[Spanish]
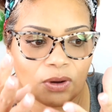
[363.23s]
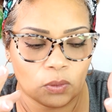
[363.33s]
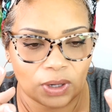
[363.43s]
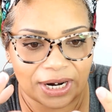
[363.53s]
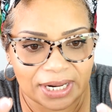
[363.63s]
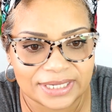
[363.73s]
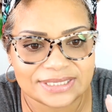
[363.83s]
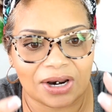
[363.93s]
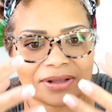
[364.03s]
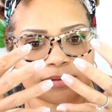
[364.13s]
o la nariz
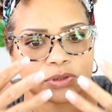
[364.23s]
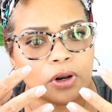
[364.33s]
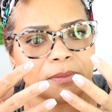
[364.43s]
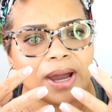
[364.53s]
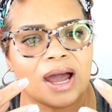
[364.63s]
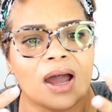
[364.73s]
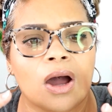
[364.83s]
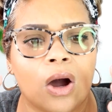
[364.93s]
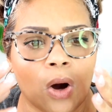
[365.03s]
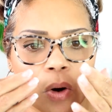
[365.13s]
se la absorba
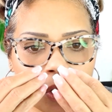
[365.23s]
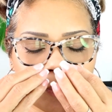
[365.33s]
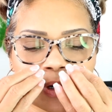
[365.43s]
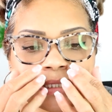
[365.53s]
o como